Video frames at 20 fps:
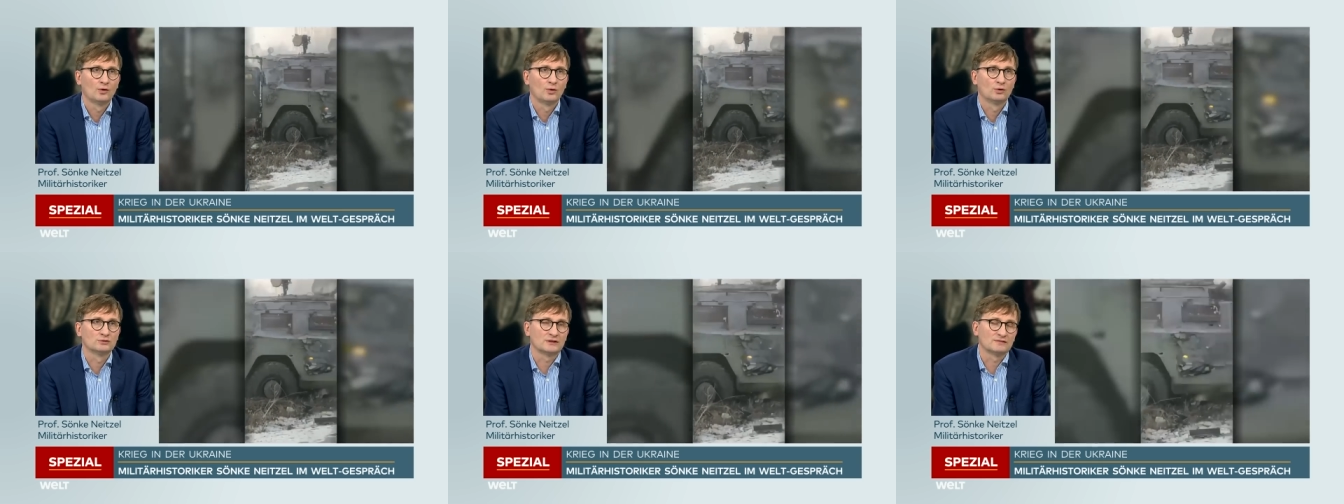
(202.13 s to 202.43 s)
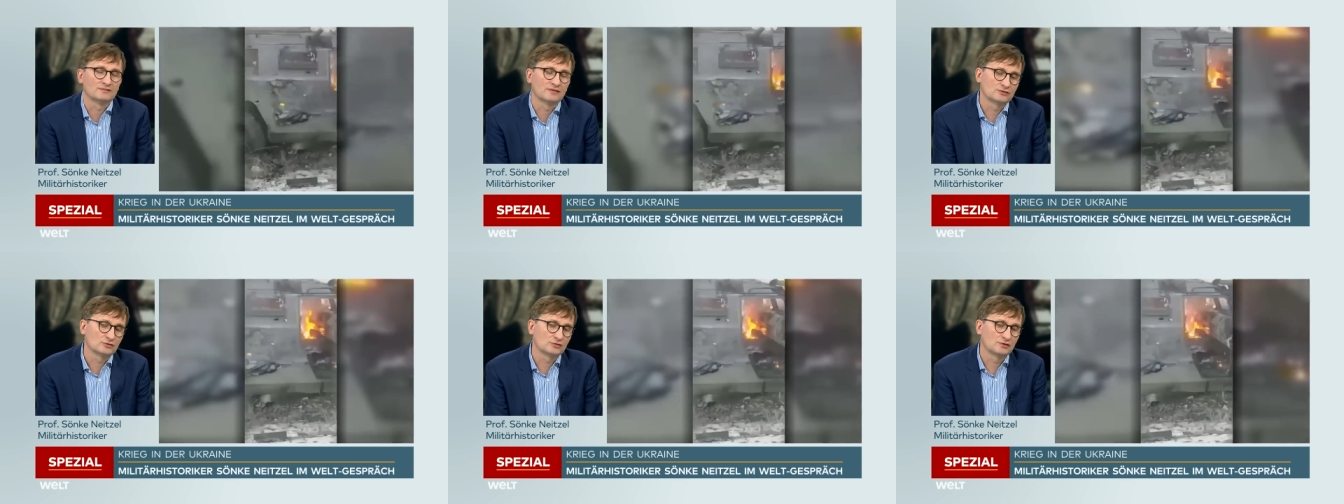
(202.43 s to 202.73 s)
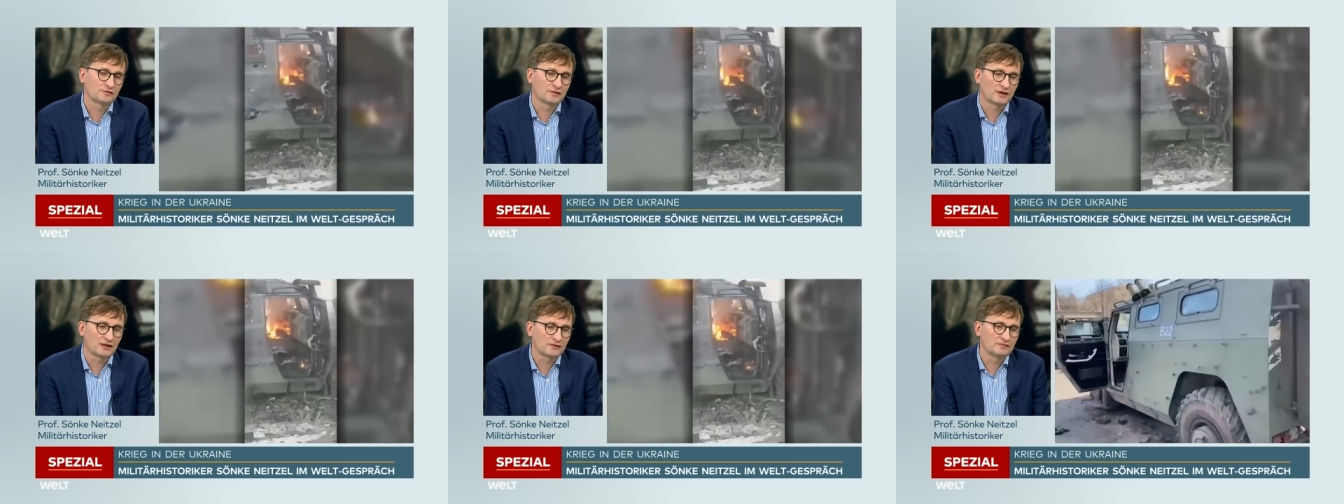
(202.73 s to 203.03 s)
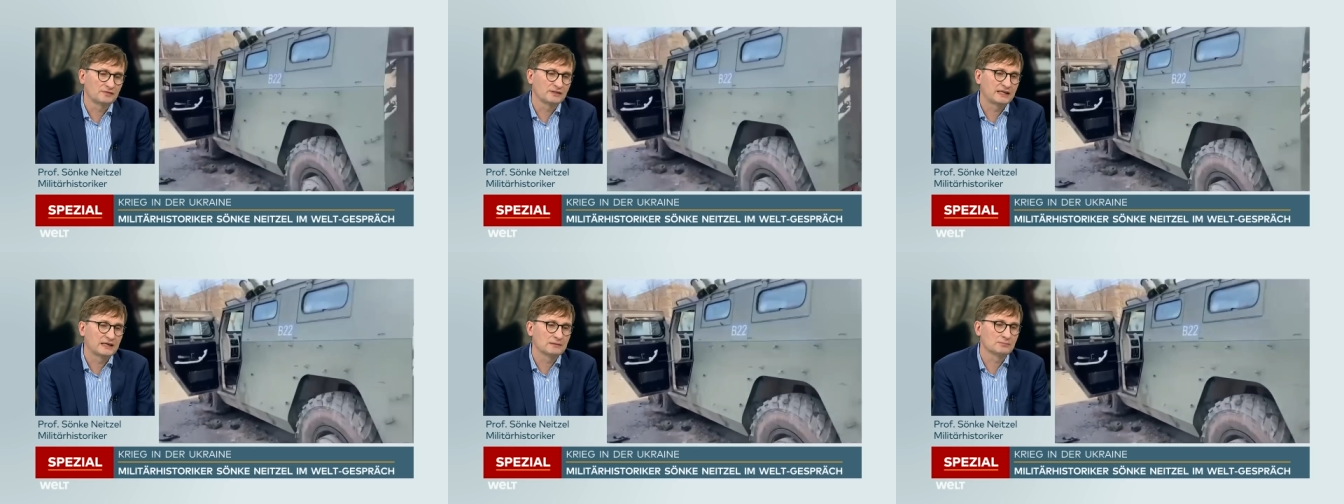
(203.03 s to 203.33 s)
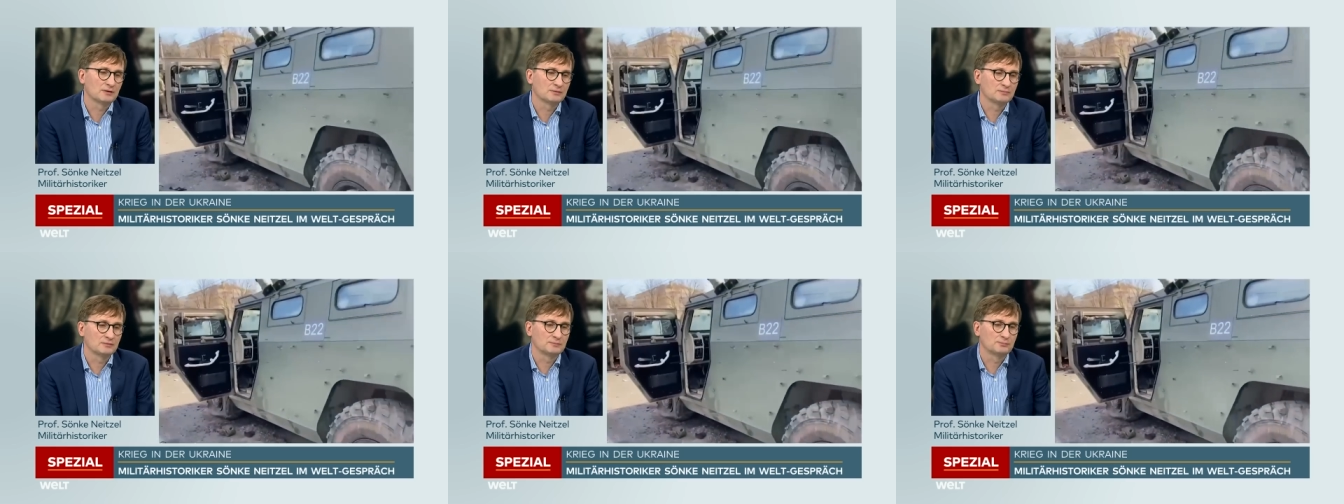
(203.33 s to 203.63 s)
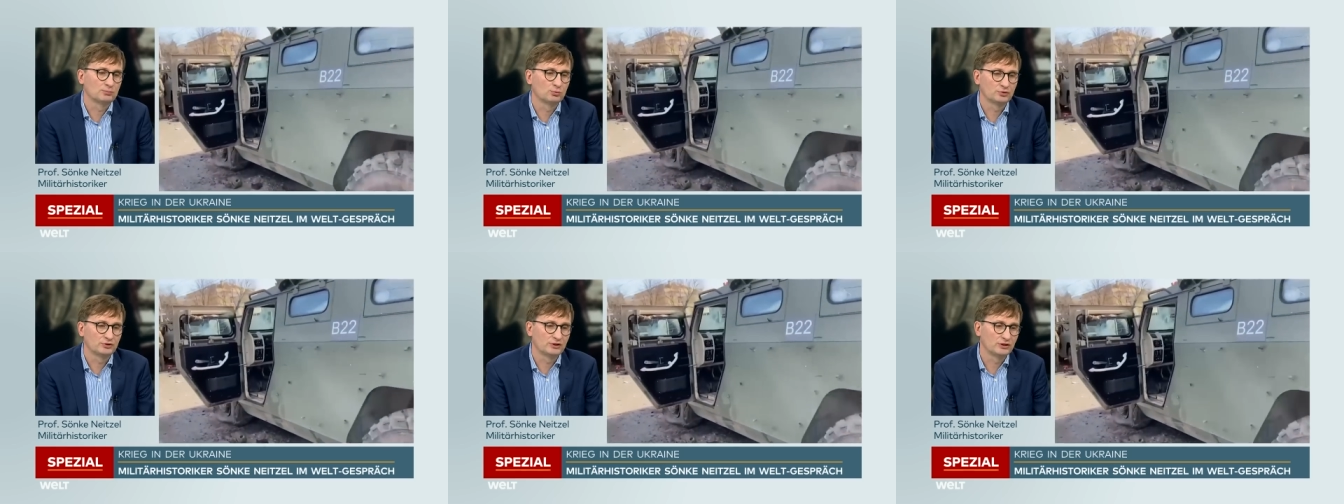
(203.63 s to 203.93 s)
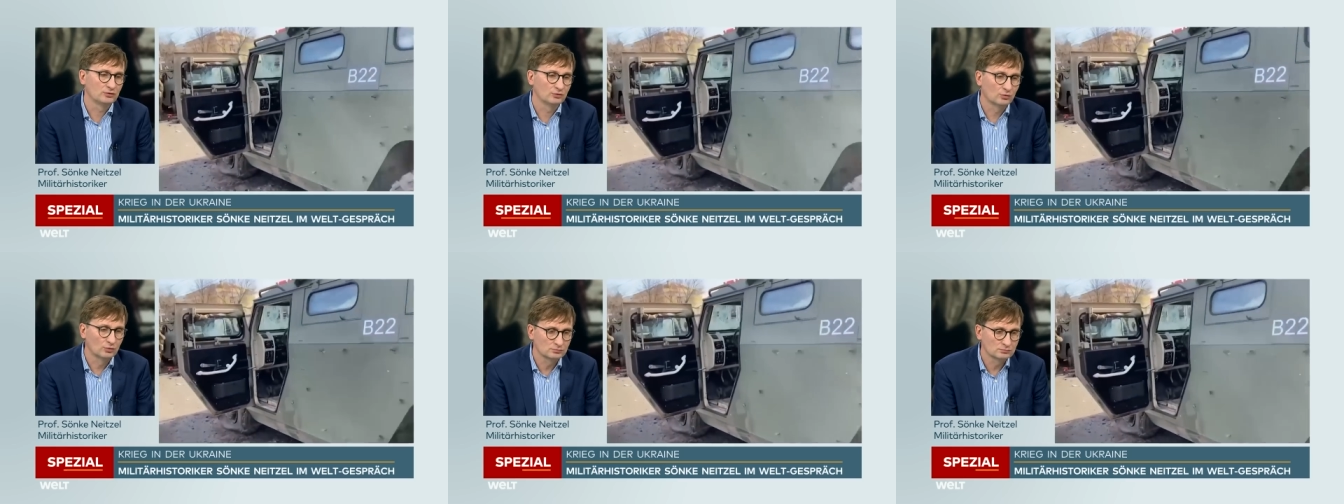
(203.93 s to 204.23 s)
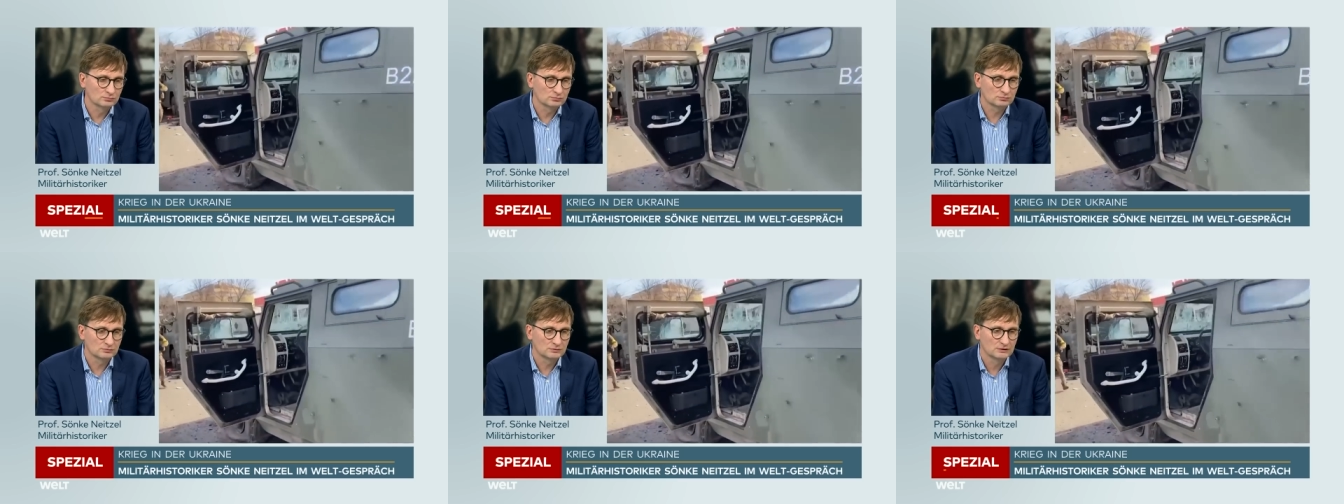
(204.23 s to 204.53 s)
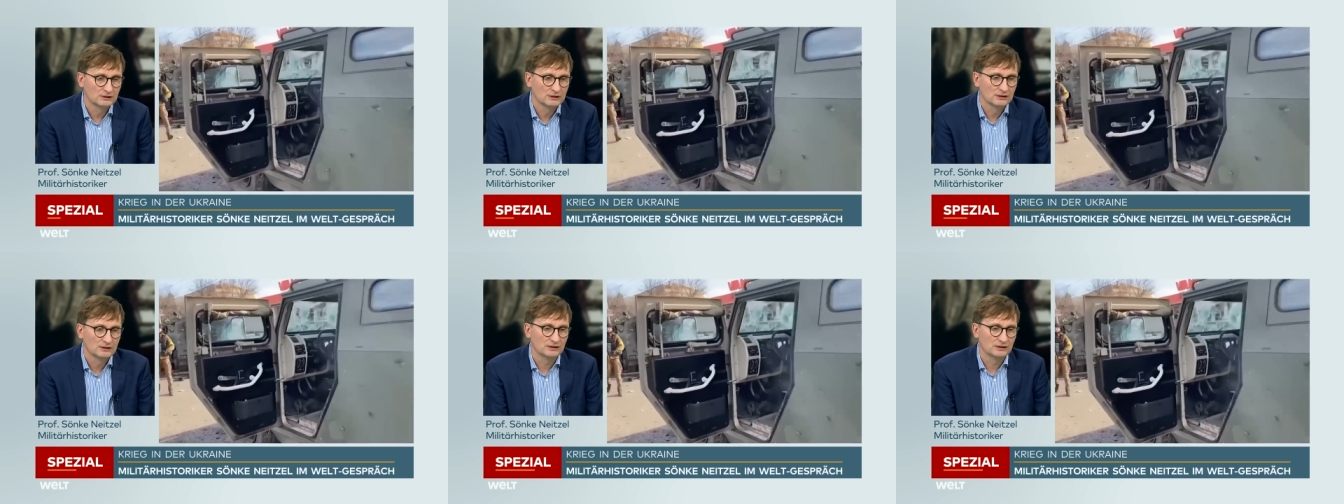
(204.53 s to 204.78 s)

Und dann war so die Frage, wie geht man mit Putin um?